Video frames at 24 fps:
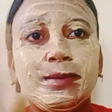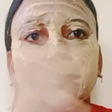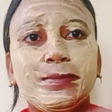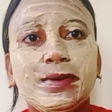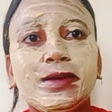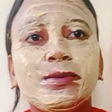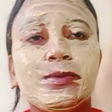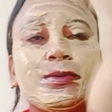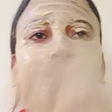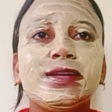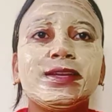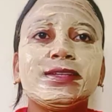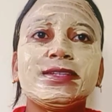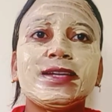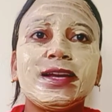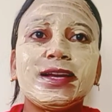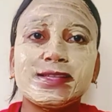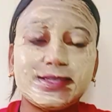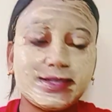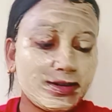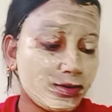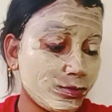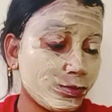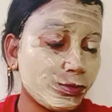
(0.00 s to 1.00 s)
অ্যাপ্লাই করে নিয়েছি আর
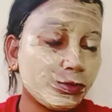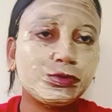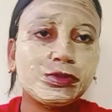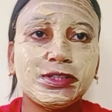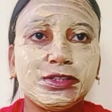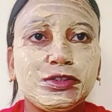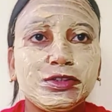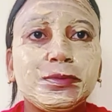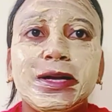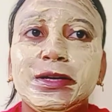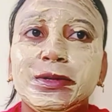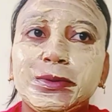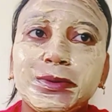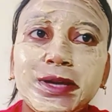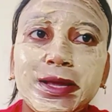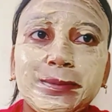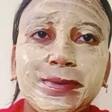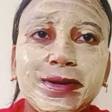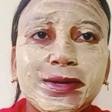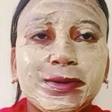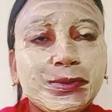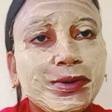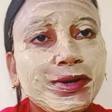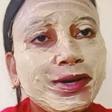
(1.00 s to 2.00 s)
এছাড়াও মুখটাতে তো ভালো করে
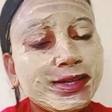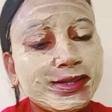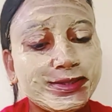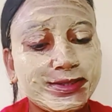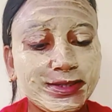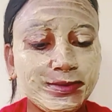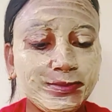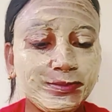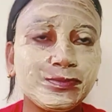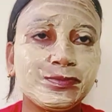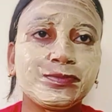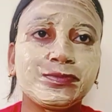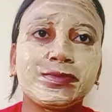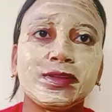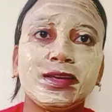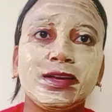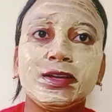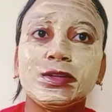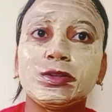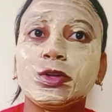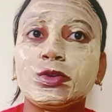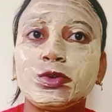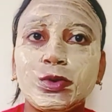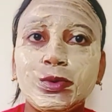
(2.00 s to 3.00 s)
অ্যাপ্লাই করে নিয়েছি
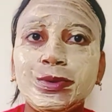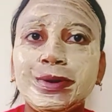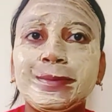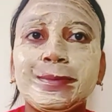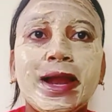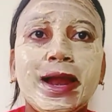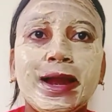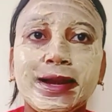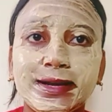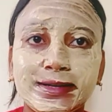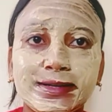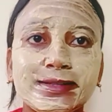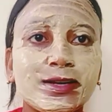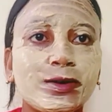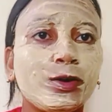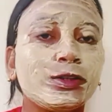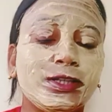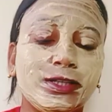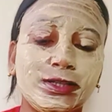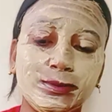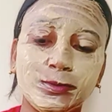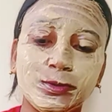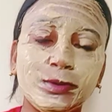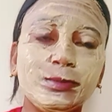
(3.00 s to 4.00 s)
তো চলুন এবার আরেকটা যে
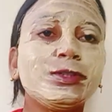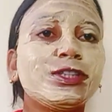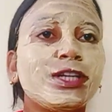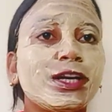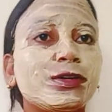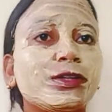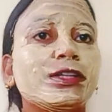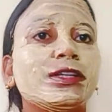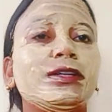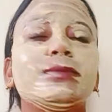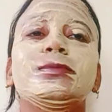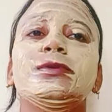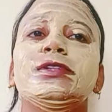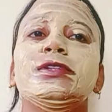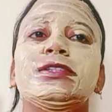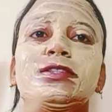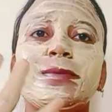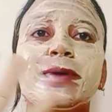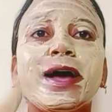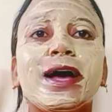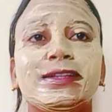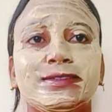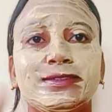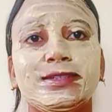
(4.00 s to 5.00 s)
কথাটা বলবো সেই কথাটা বলছি
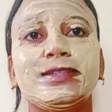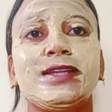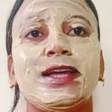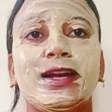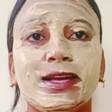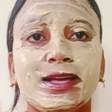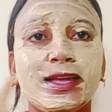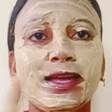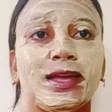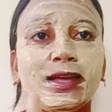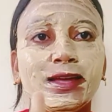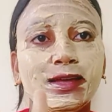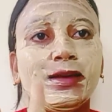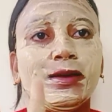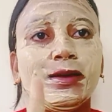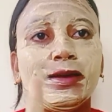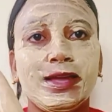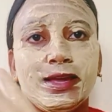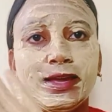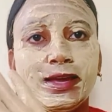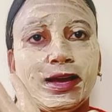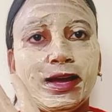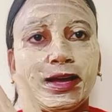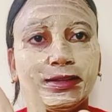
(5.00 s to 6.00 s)
তবে হাতটা তার আগে
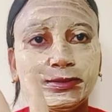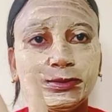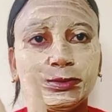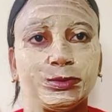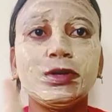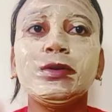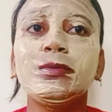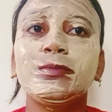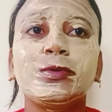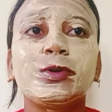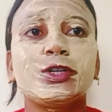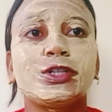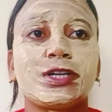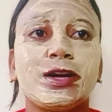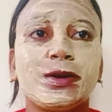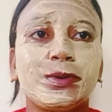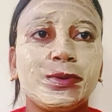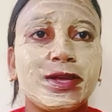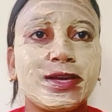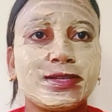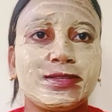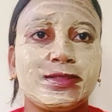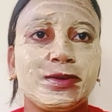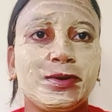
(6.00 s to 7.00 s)
এই হাত দুটো পরিষ্কার
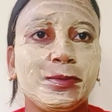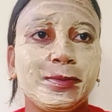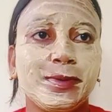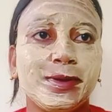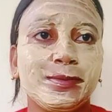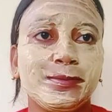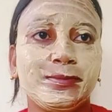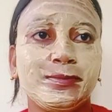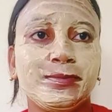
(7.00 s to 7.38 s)
করে আসতে হবে